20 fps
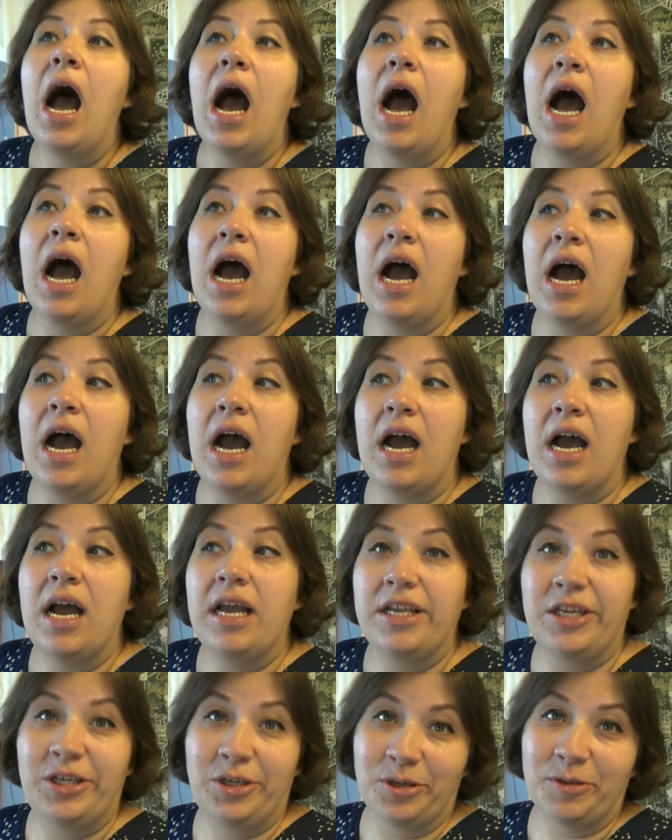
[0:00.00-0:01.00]
А
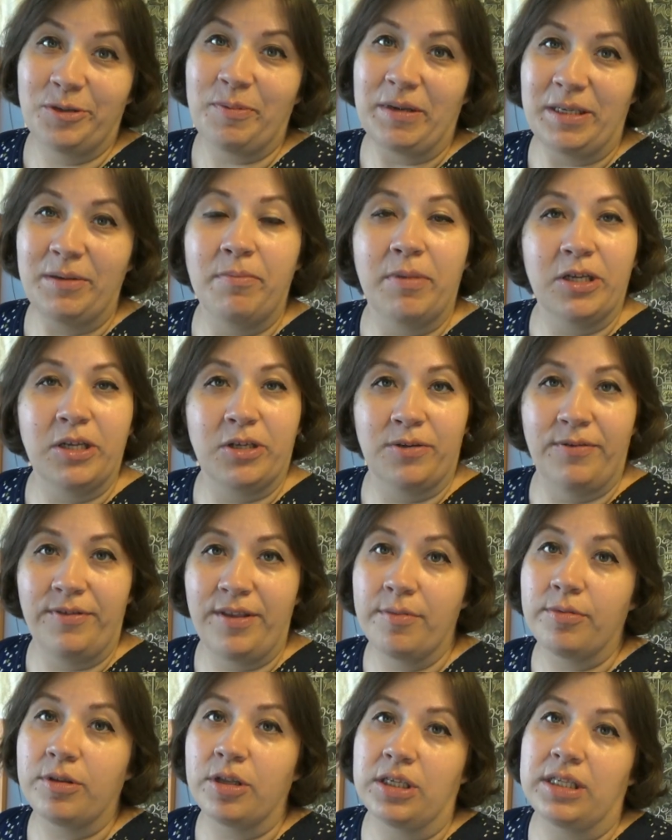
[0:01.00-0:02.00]
еще спасибо большое
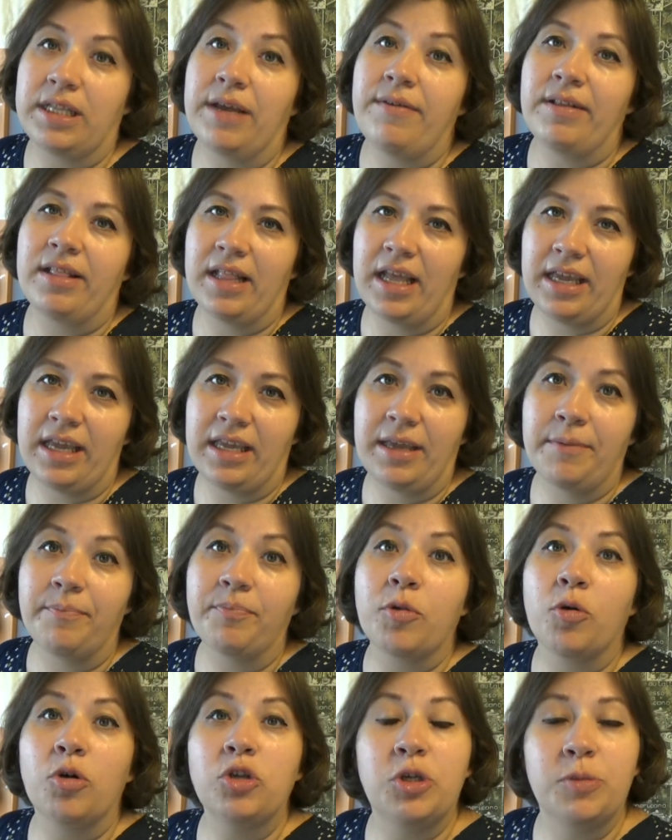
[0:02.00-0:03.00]
всем, кто ставит лайки.
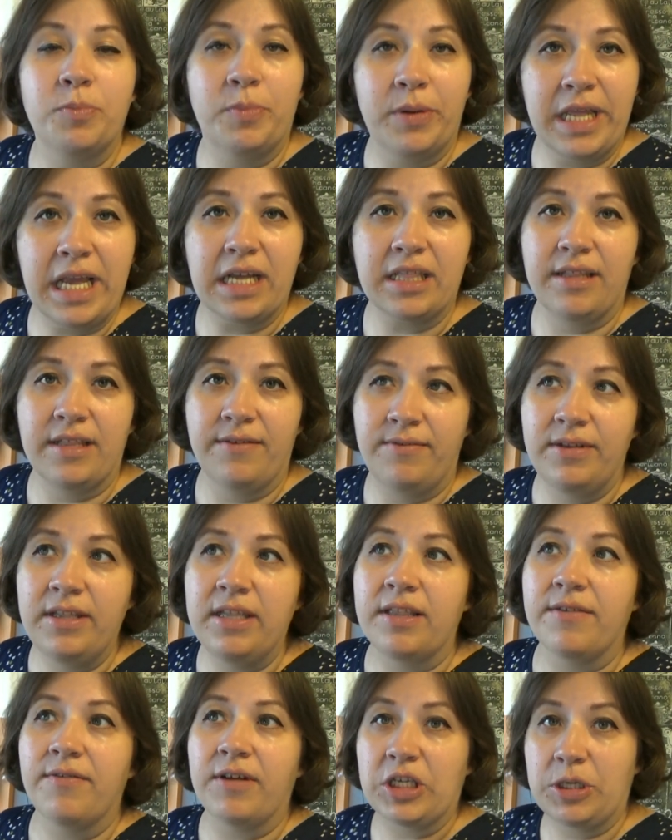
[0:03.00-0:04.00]
Очень приятно
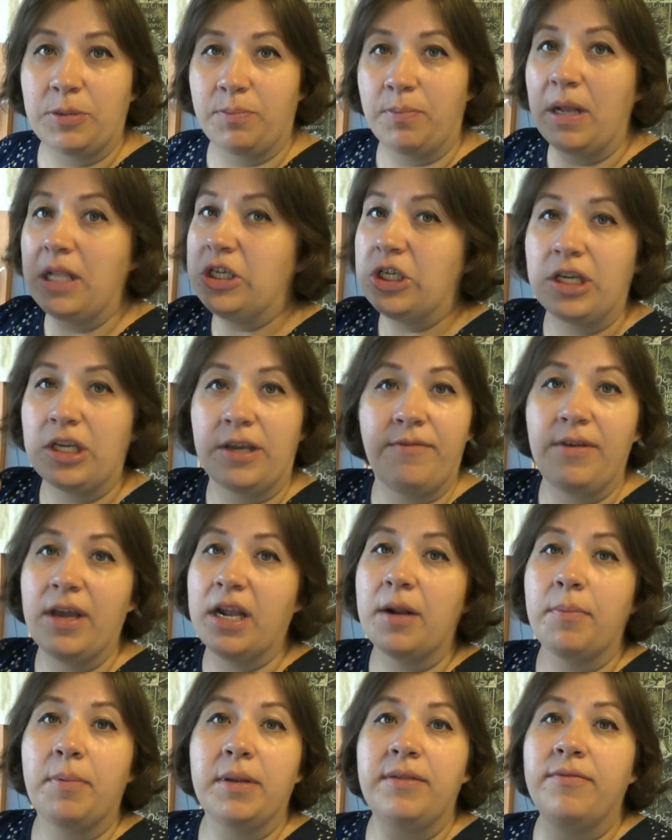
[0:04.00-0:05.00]
видеть ваши пальчики
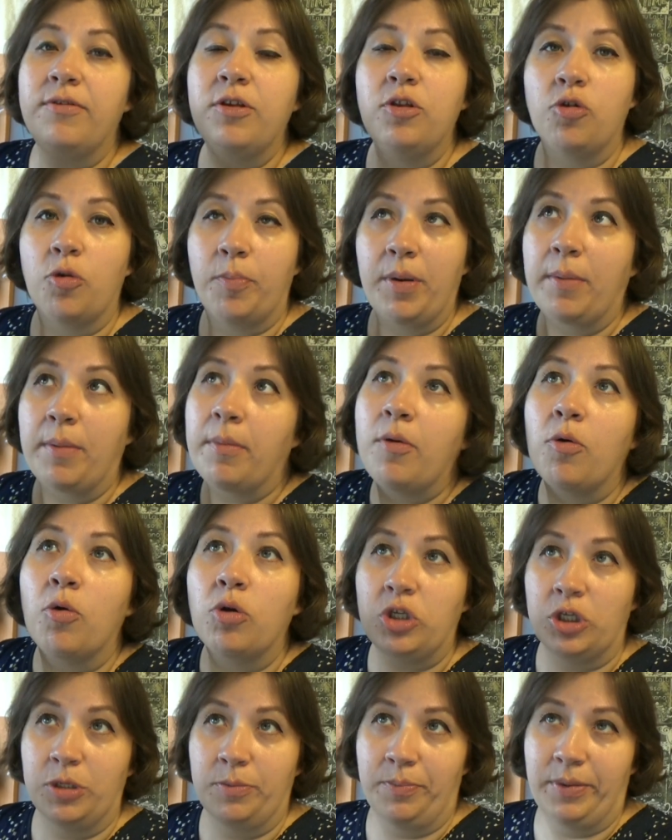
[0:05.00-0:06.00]
вверх под видео, прямо
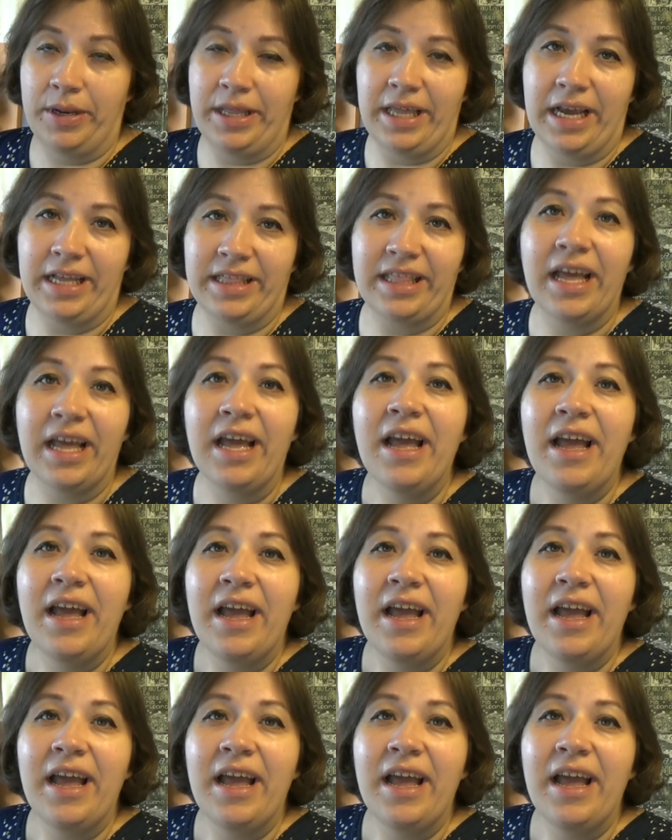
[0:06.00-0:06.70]
очень приятно.